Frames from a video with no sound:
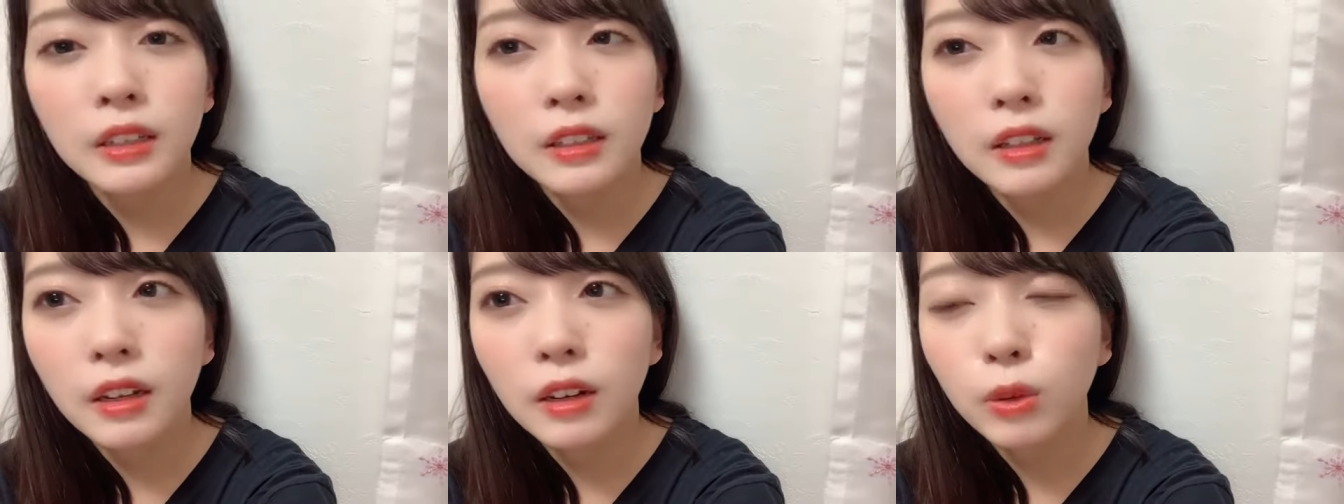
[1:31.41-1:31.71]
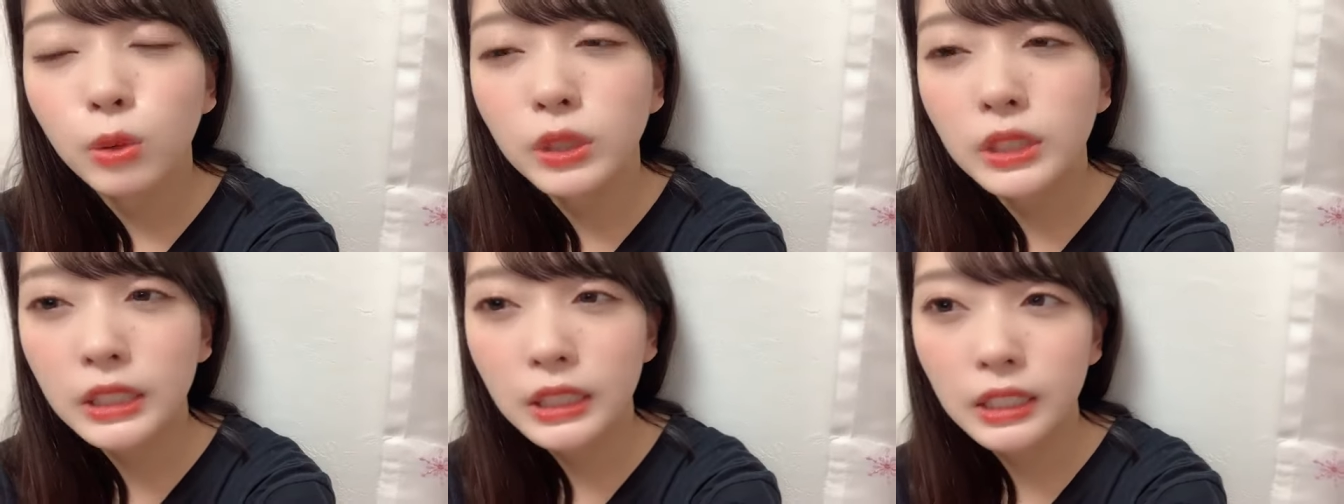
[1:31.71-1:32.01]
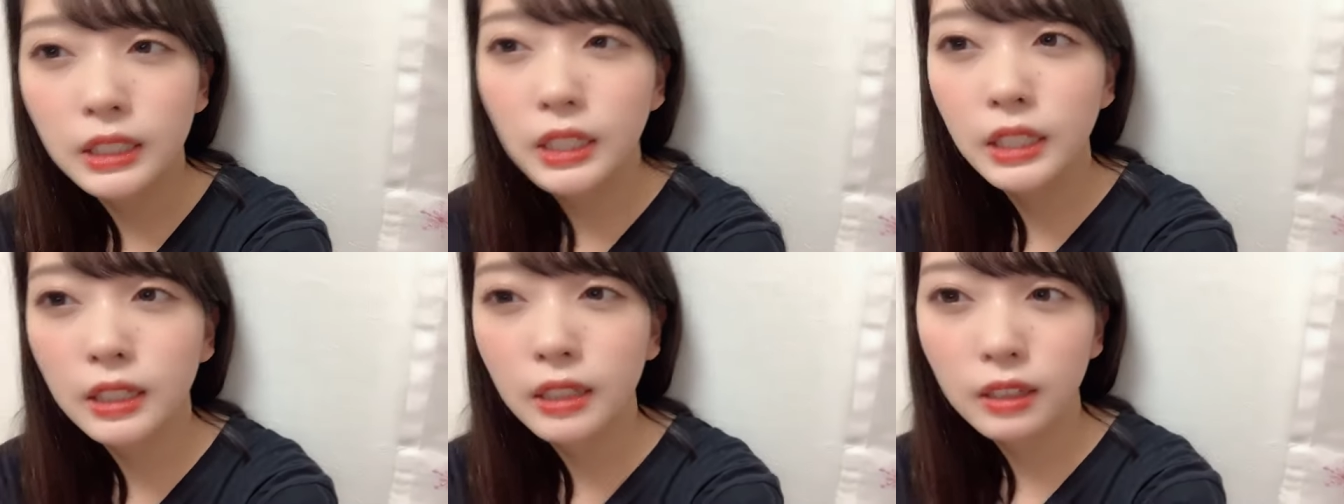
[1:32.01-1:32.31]
たら教え
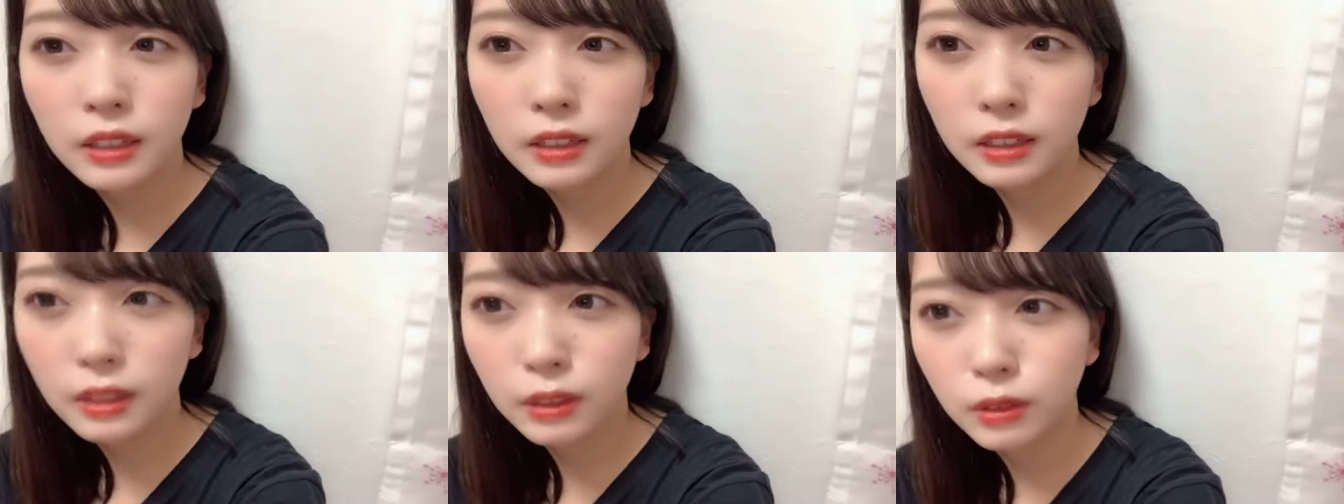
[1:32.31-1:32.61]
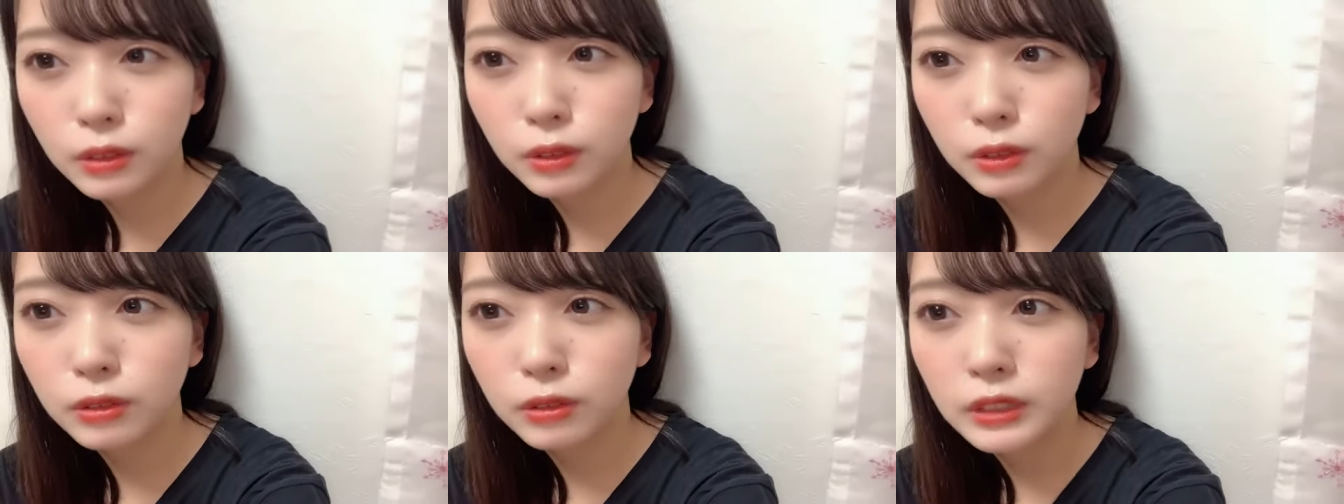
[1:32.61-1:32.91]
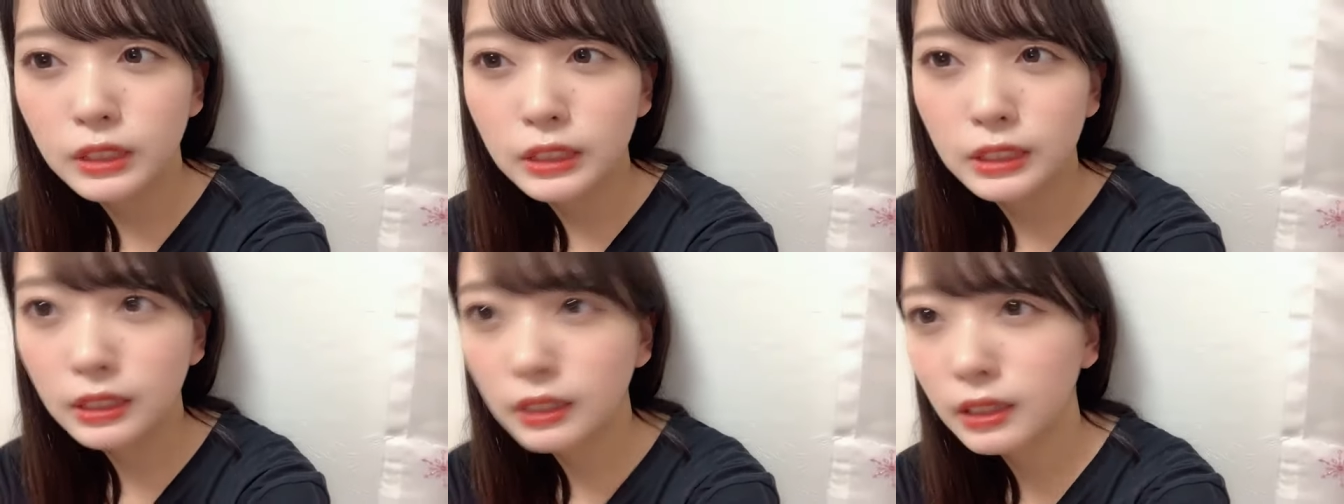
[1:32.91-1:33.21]
ていただけると
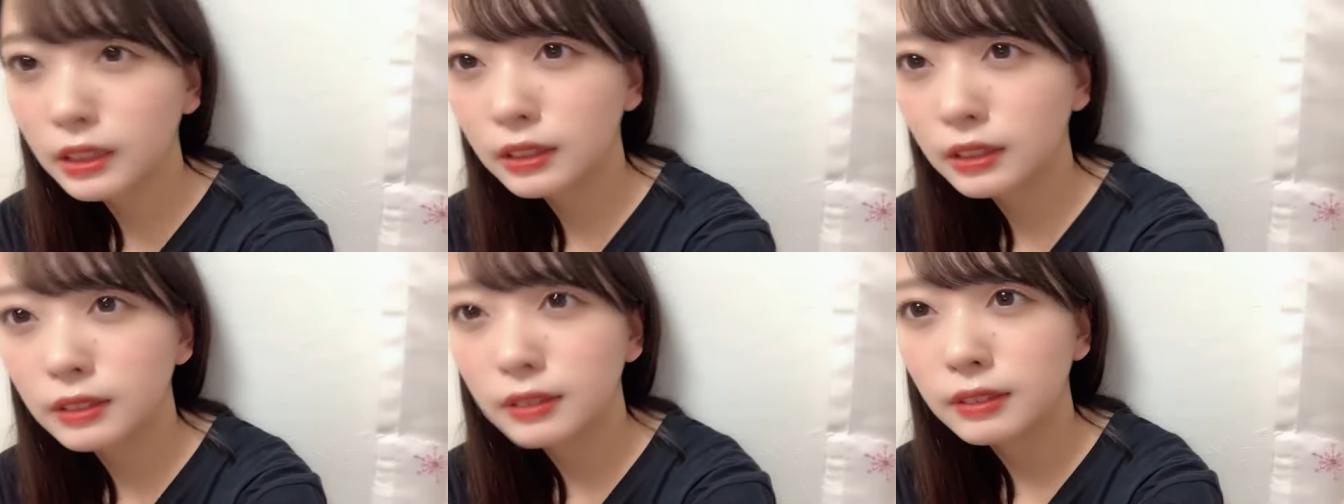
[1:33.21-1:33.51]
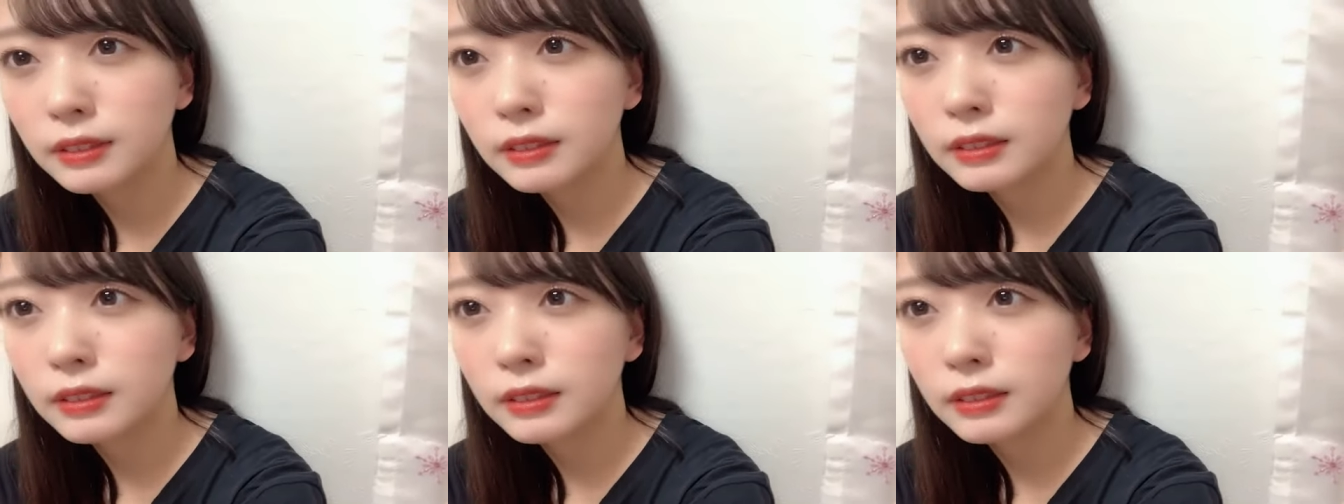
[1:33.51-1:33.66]
嬉しいです